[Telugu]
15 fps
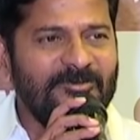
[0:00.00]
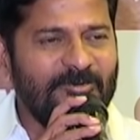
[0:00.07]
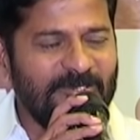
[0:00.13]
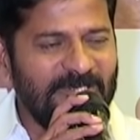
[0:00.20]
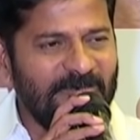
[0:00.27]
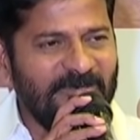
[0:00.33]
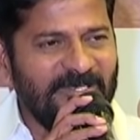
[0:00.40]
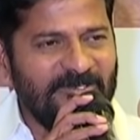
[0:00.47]

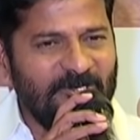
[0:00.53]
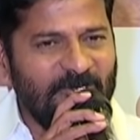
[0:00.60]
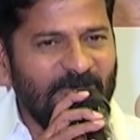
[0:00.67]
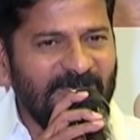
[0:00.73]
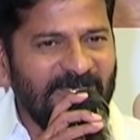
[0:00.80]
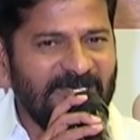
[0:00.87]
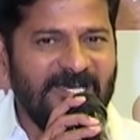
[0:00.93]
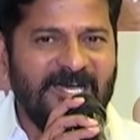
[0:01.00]
కొద్దిమందిలో
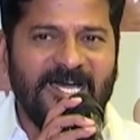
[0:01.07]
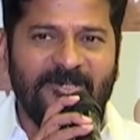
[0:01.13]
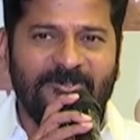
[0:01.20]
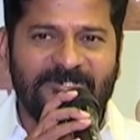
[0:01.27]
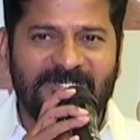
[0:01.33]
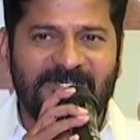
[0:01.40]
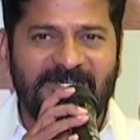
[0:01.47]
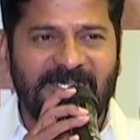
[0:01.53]
ఆయన
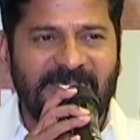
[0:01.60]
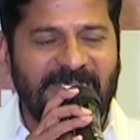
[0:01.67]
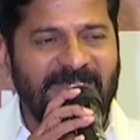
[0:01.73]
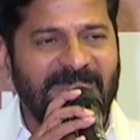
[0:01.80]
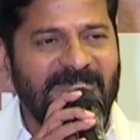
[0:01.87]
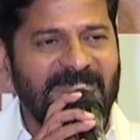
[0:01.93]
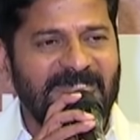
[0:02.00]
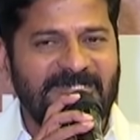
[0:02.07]
ఆలోచన
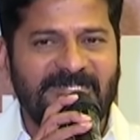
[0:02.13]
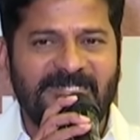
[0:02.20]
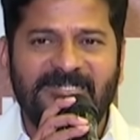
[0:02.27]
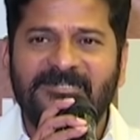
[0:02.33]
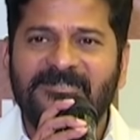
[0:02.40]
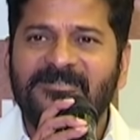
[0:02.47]
రేకెంతిచ్చి